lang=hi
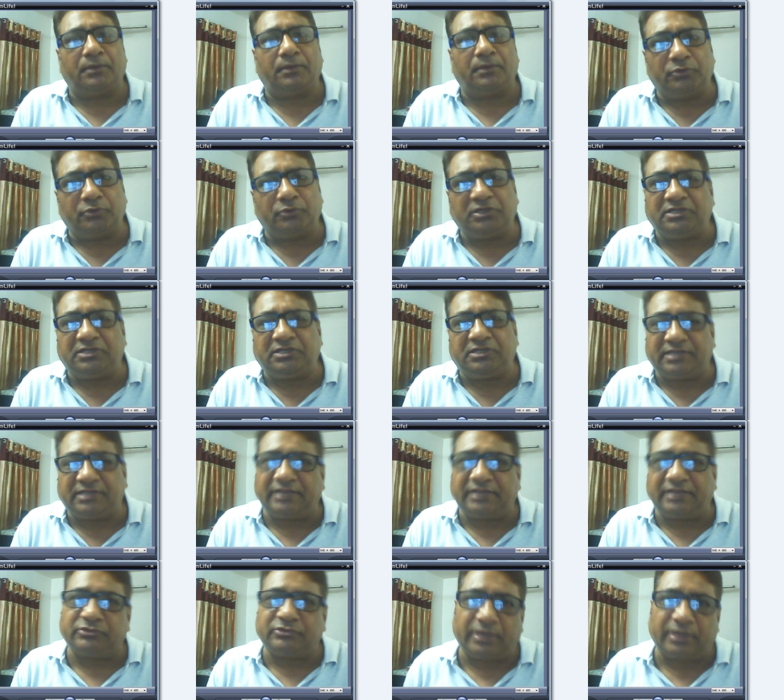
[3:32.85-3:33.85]
पूरी
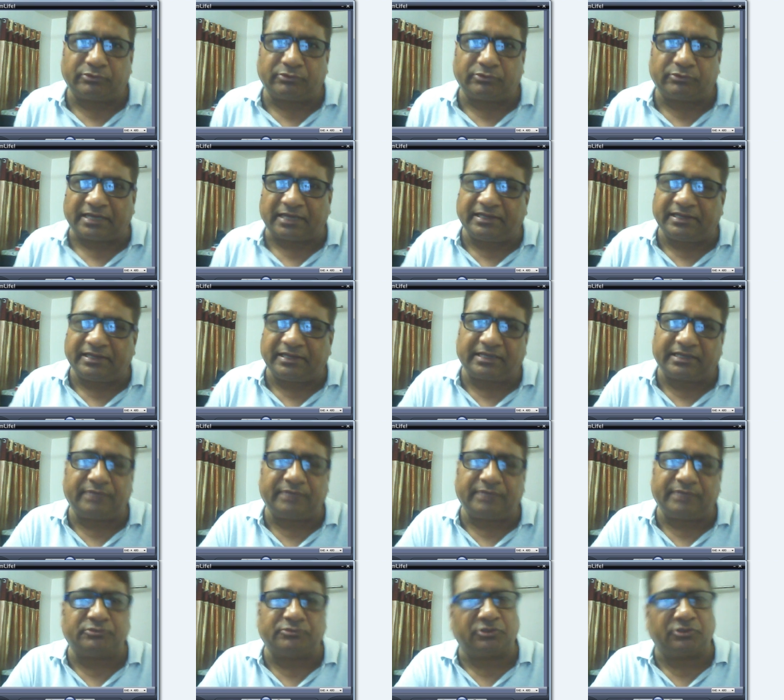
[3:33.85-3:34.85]
डिटेल जो है वो जानने के
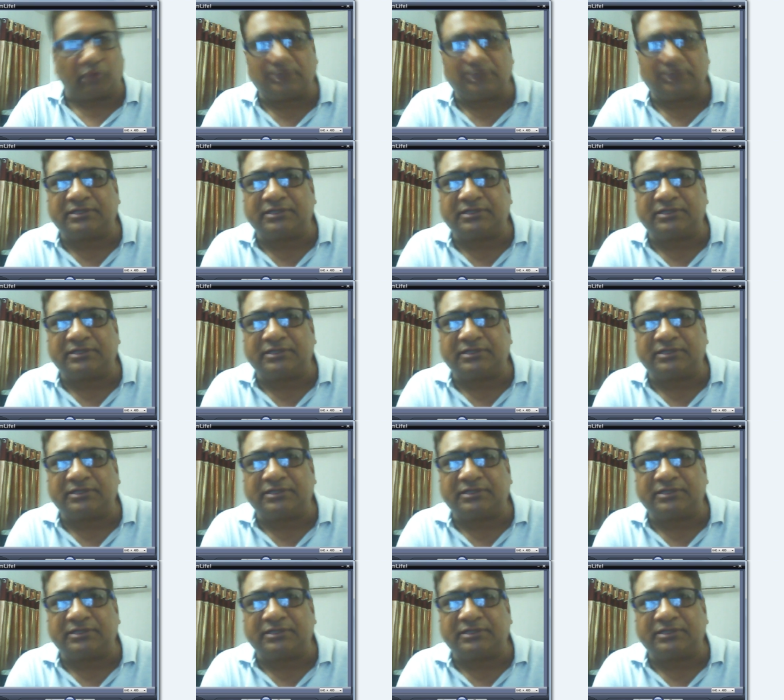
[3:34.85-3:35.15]
लिए मुझे कॉल कर